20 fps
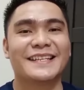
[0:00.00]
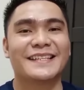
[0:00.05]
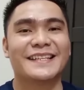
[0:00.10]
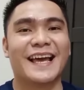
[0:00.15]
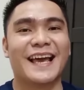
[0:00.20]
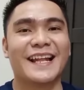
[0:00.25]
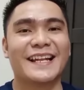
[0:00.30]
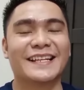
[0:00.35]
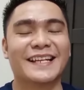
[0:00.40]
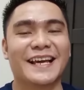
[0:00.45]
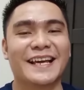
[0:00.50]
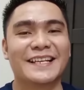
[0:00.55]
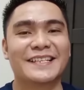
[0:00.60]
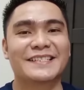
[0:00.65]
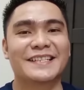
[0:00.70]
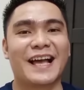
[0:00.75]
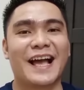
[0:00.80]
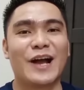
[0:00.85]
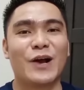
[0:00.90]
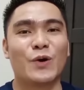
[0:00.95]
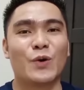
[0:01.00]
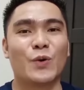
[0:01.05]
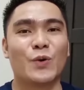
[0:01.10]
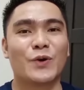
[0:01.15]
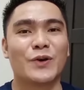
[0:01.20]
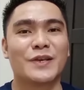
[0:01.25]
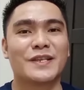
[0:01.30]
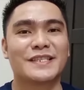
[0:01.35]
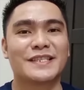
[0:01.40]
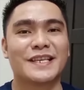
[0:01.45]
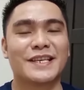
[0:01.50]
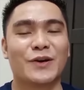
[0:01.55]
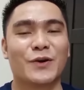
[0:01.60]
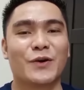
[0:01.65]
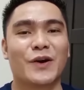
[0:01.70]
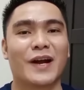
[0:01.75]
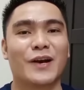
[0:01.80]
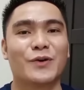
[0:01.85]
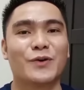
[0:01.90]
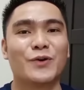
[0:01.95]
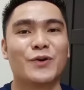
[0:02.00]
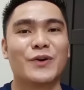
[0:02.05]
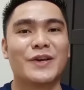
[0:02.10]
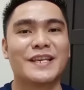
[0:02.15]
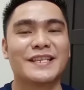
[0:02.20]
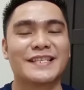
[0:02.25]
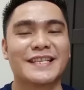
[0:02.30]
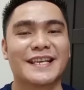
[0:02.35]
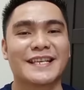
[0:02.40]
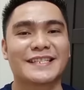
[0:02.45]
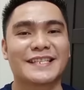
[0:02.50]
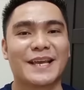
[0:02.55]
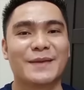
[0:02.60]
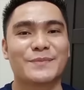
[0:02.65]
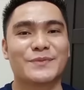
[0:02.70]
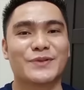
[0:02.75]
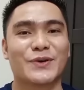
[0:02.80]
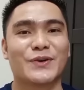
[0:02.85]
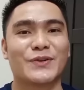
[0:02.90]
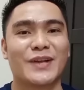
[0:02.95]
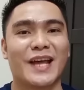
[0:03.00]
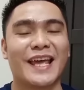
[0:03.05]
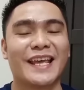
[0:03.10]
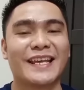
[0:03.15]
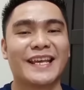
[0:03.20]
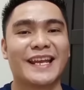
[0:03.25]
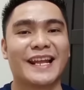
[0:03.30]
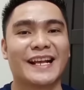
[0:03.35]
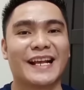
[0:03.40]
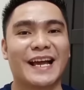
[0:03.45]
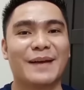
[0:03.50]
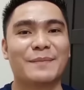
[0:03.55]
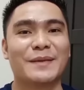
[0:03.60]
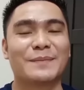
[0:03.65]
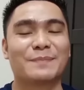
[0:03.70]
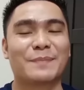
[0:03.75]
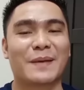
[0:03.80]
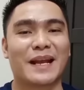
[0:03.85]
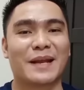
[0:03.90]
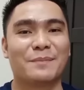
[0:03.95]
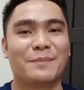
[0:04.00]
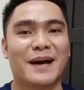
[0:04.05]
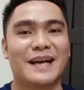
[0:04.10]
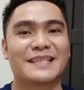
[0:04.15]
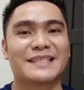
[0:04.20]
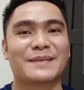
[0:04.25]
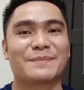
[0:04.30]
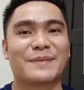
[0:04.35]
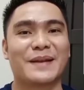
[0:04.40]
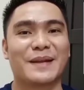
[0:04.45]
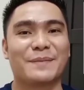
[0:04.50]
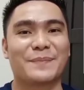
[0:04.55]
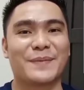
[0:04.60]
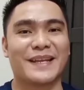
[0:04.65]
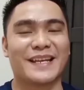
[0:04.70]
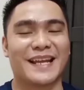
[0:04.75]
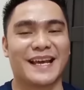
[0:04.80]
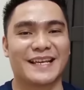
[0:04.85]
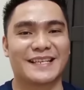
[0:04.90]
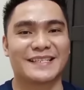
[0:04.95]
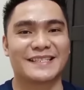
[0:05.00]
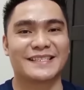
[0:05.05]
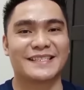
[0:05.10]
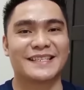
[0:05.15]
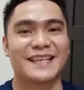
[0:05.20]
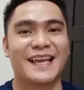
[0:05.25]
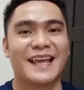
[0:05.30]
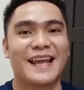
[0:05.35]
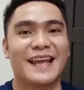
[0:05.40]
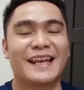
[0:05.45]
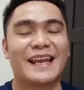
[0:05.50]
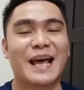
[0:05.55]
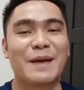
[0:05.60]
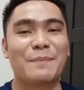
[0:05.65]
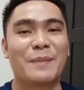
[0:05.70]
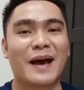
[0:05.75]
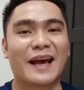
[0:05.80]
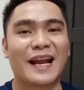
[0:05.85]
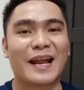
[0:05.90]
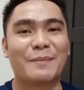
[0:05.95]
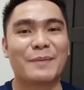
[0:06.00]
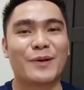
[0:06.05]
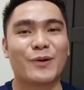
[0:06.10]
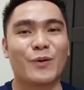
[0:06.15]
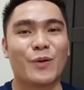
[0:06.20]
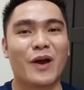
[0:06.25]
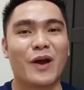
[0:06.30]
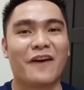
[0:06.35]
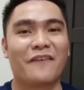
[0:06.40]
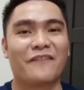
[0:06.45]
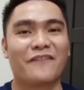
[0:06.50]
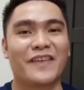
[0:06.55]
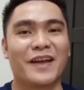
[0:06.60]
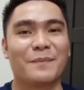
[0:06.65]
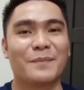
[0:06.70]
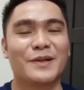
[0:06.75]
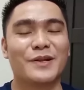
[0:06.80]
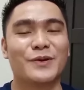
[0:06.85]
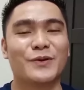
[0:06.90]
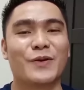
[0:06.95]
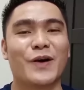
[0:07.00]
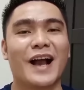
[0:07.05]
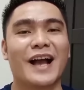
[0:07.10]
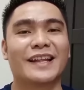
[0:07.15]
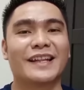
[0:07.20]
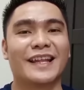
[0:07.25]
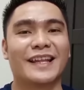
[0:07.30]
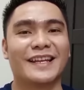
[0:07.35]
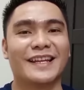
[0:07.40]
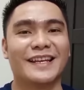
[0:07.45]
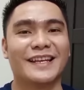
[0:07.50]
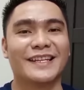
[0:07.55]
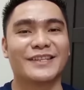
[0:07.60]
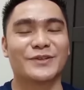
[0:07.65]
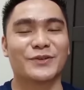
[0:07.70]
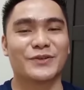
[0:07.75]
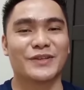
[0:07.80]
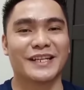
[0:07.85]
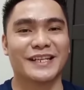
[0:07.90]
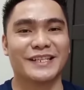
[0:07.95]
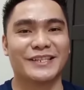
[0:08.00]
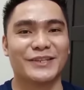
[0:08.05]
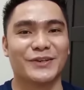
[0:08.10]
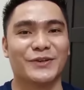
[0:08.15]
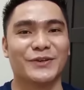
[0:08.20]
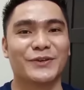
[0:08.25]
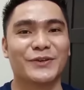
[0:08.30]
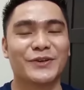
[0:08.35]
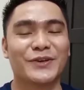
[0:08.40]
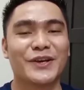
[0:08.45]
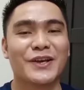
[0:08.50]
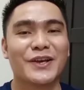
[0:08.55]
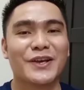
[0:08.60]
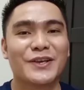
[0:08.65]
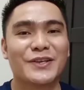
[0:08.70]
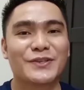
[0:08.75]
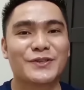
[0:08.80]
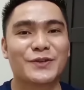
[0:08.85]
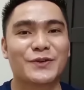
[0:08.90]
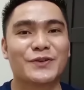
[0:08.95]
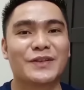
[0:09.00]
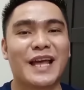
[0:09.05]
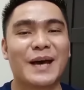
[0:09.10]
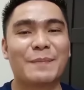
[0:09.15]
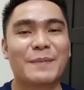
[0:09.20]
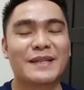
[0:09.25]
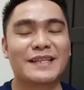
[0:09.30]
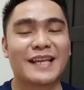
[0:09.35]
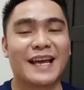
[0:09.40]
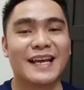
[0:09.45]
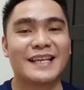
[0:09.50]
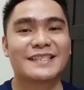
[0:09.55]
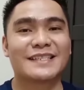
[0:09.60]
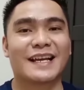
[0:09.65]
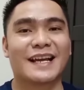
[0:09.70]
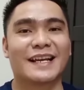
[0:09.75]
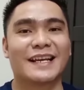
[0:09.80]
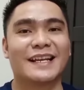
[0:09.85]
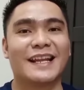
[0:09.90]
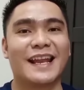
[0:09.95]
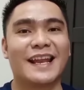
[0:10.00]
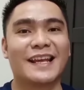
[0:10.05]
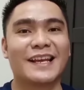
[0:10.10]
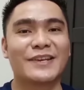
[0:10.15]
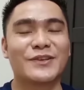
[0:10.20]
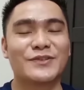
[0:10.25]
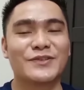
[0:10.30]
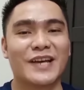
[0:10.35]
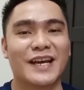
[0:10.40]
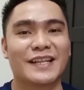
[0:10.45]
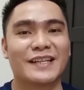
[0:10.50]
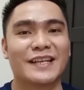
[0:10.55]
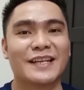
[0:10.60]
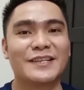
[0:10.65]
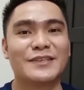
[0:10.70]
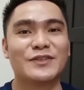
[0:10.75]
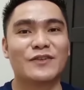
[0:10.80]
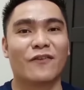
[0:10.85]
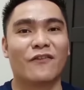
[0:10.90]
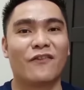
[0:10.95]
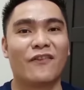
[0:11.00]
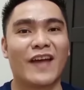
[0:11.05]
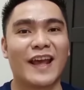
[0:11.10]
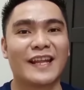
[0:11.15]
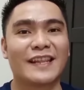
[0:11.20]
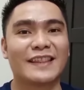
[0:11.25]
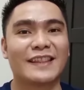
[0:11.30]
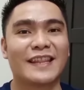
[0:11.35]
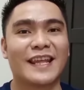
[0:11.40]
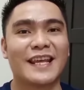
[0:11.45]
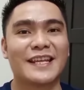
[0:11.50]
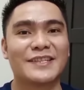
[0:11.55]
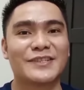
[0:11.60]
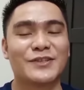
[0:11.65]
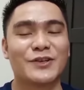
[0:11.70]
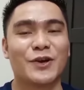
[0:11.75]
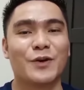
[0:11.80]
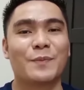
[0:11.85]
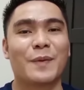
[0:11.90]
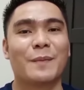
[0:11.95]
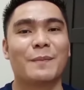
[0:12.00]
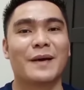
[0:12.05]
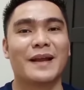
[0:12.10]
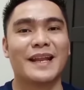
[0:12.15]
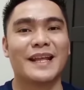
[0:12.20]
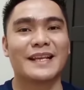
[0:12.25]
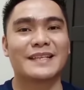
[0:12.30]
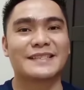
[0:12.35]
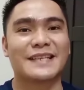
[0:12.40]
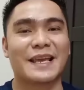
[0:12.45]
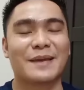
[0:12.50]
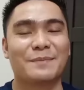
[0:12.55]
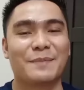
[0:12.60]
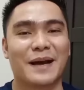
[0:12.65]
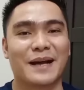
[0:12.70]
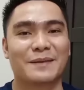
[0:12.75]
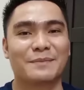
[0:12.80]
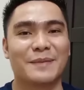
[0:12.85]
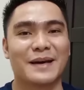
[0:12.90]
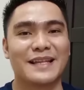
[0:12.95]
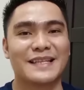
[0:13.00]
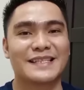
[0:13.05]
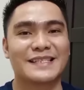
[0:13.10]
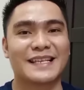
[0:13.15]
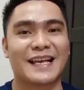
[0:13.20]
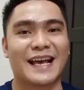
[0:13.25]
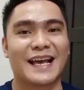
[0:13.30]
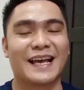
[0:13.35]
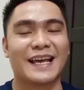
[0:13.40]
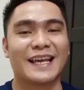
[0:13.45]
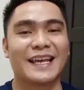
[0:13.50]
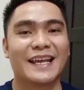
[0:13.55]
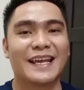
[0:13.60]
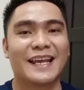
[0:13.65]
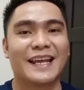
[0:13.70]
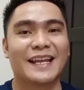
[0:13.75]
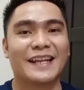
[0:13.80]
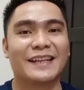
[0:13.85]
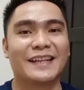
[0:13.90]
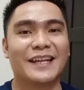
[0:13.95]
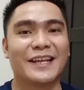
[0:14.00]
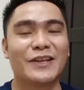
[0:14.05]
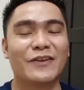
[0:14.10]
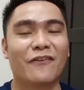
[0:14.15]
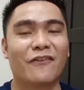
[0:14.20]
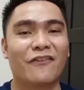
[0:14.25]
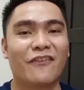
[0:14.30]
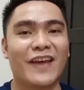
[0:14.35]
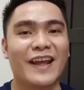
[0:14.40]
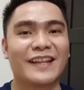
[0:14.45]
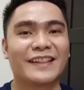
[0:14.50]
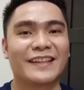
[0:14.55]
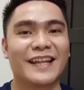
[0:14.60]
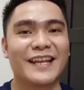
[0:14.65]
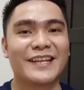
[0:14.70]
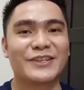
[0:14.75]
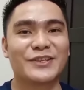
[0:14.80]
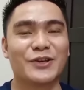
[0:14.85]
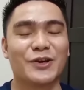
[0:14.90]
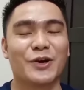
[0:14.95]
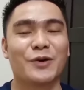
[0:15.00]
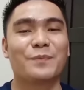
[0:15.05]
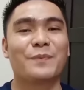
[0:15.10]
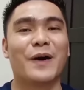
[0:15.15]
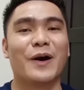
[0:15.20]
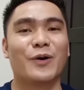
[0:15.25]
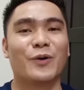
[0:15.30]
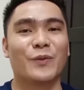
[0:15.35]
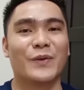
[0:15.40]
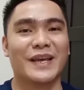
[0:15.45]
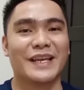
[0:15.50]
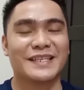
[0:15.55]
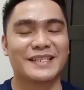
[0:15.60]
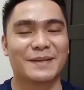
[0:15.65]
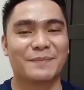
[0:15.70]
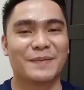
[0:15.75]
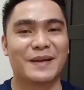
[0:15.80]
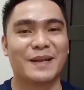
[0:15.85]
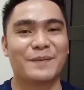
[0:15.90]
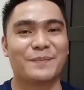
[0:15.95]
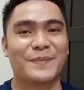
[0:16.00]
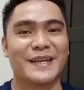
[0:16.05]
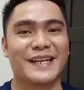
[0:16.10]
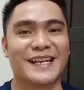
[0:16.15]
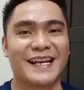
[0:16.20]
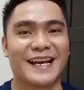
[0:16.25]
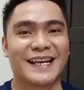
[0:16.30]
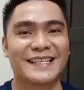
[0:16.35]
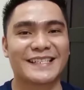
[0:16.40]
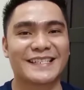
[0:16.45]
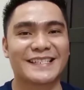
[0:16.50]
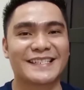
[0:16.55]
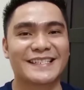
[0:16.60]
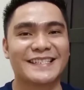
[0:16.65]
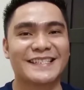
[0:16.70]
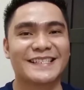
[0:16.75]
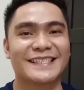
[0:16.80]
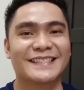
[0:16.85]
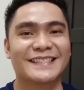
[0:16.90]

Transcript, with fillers: Dahil guys, ang OEC or ang OEC exemption ay ginagamit palabas sa Pilipinas. Napakaraming OFW ang nalilito dito. So dapat guys, ang ilalagay dyan is yung flight date nyo pabalik sa ibang bansa. Hindi yung flight date nyo pauwi sa Pilipinas.